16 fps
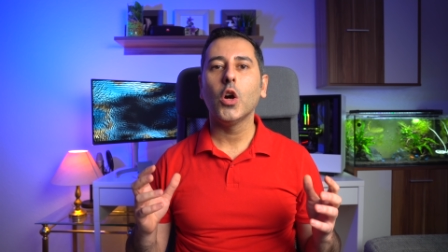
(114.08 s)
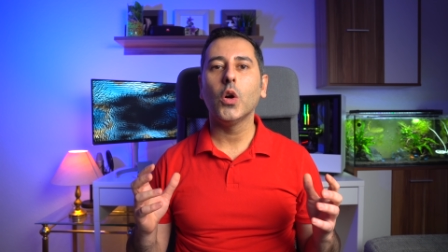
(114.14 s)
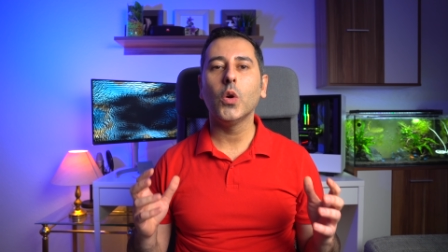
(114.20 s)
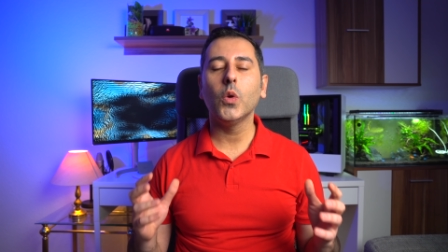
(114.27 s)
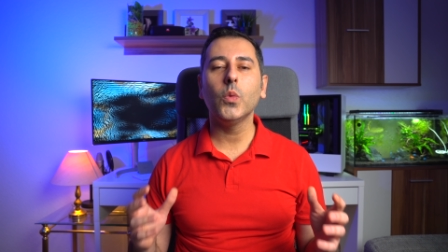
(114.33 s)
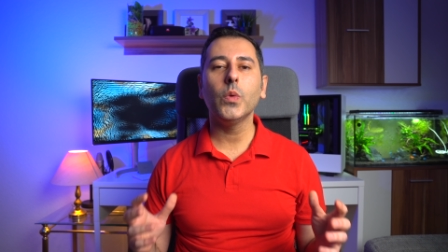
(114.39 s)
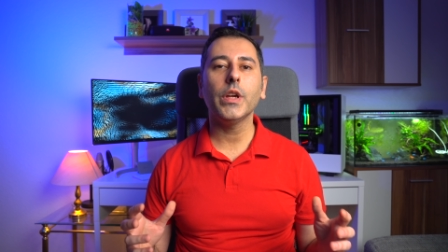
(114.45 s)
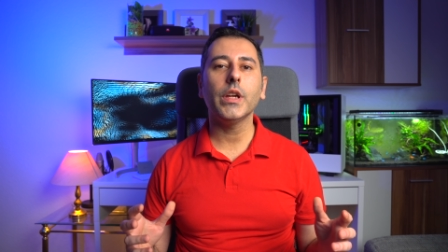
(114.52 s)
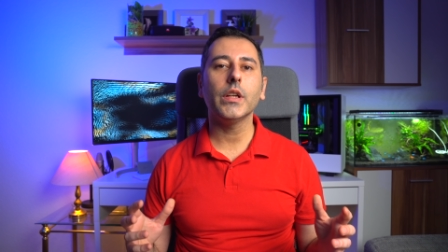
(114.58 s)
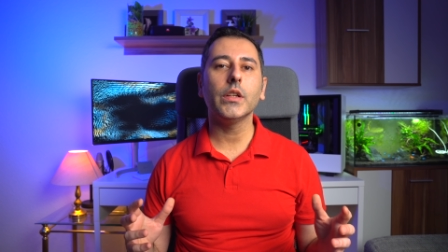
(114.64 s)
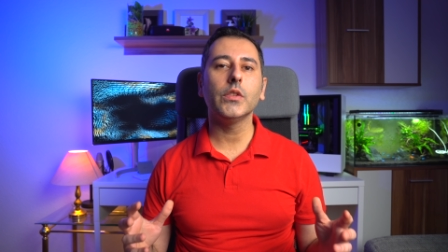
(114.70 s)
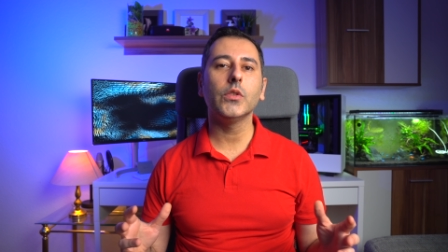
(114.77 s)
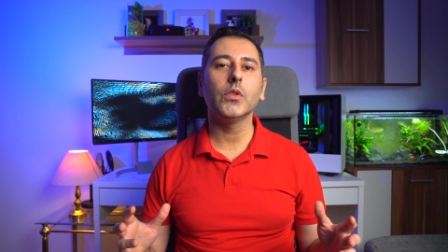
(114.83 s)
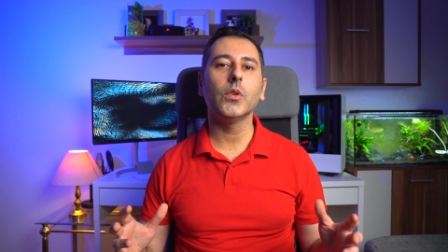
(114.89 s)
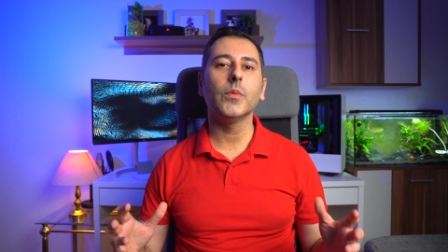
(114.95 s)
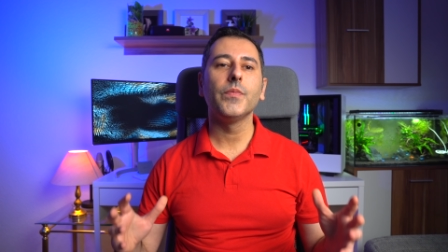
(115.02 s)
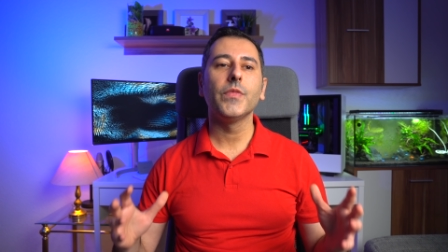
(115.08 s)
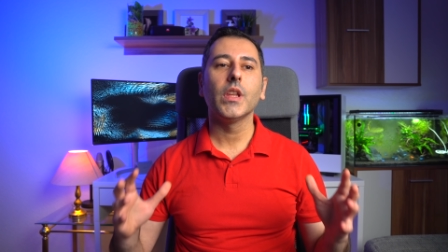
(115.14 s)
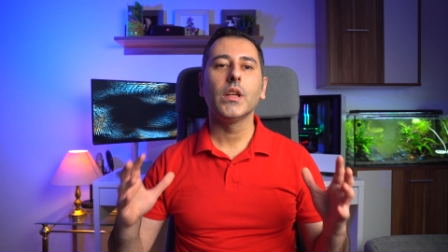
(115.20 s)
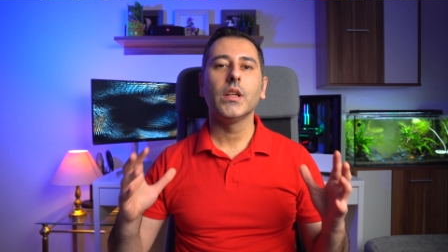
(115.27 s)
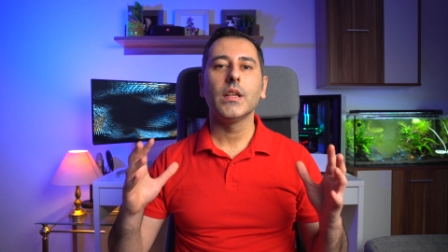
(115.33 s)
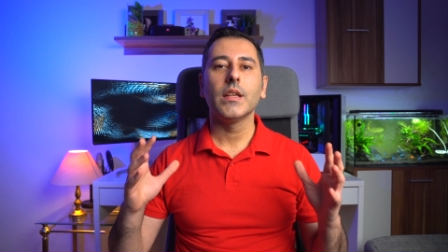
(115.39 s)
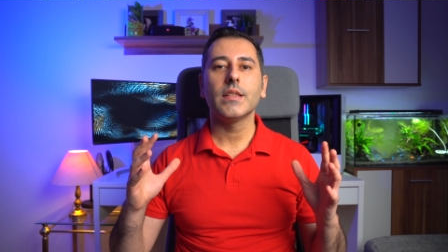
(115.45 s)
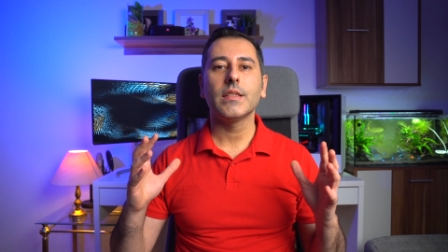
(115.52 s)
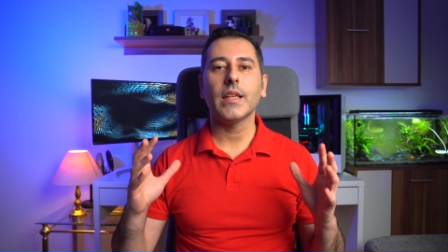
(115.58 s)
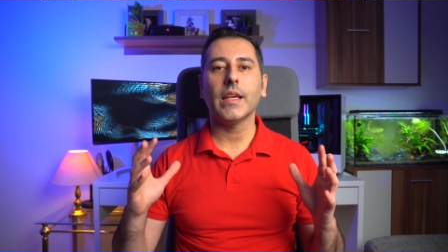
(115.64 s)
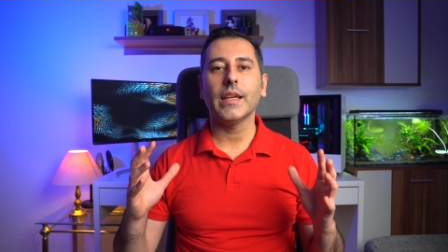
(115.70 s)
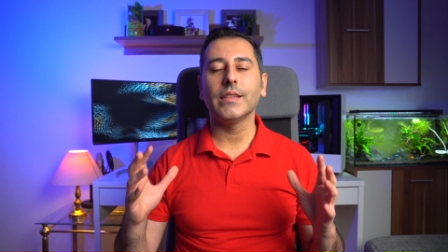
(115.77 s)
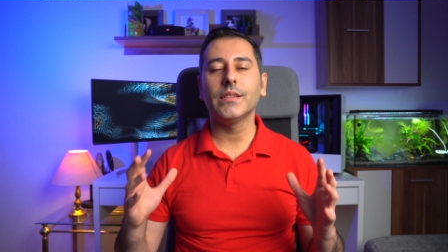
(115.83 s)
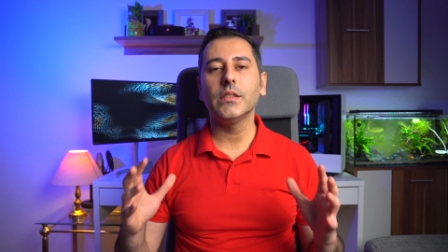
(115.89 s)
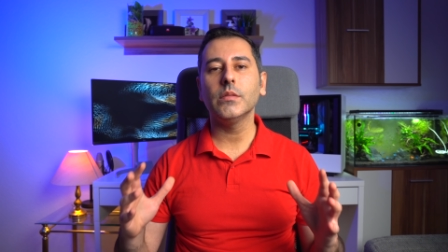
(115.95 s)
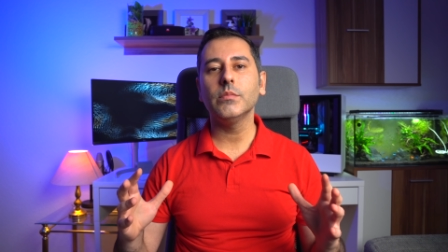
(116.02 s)
هو أنه
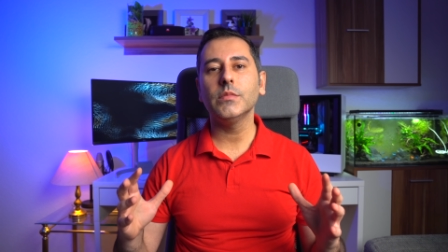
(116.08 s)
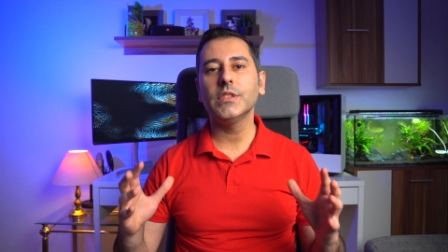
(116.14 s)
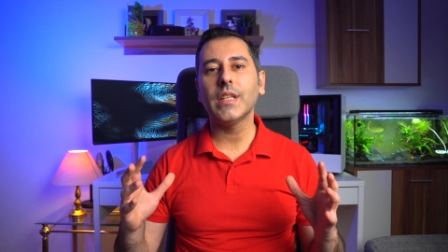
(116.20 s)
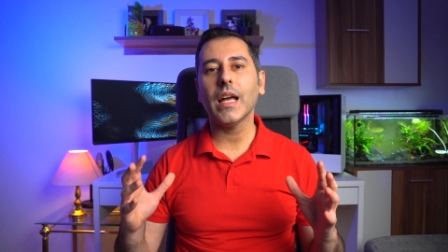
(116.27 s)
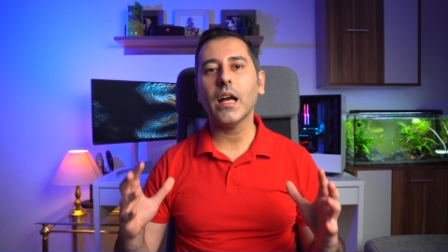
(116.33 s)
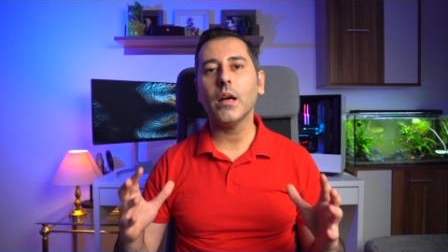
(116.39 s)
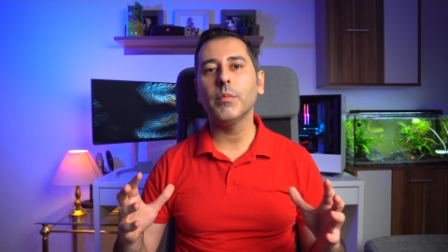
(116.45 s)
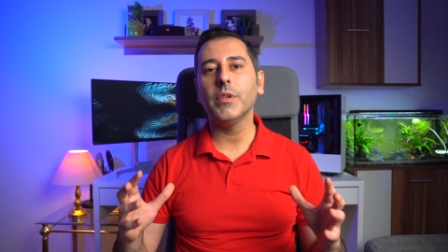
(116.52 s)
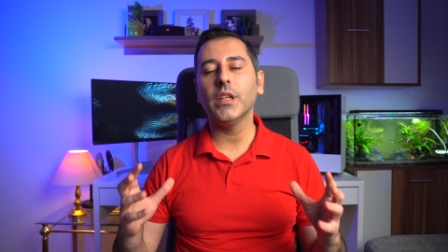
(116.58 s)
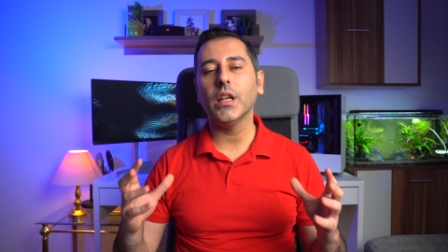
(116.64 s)
سيتم دعم